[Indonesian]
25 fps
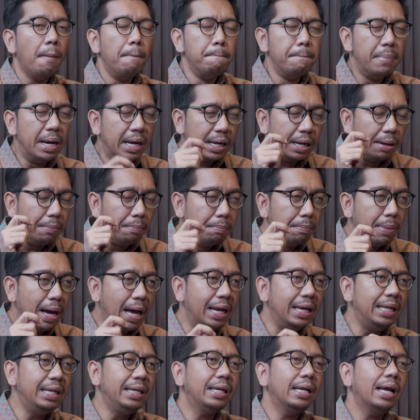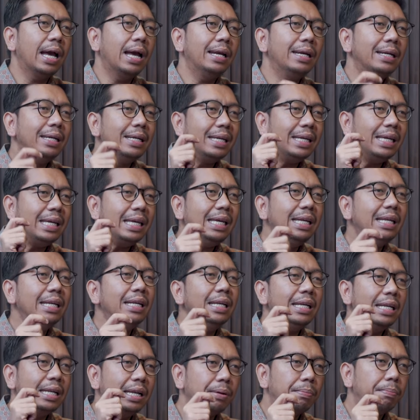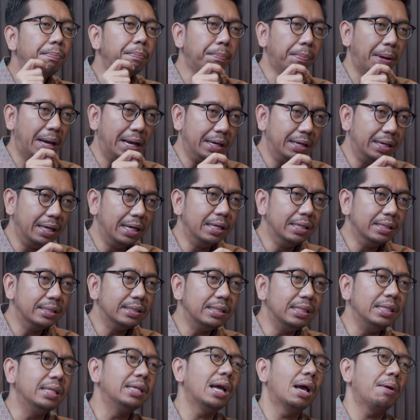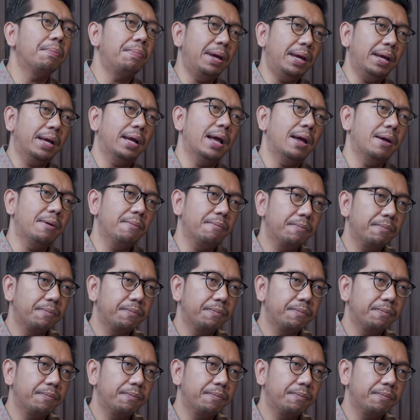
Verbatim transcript: mengembalikan independensi KPK.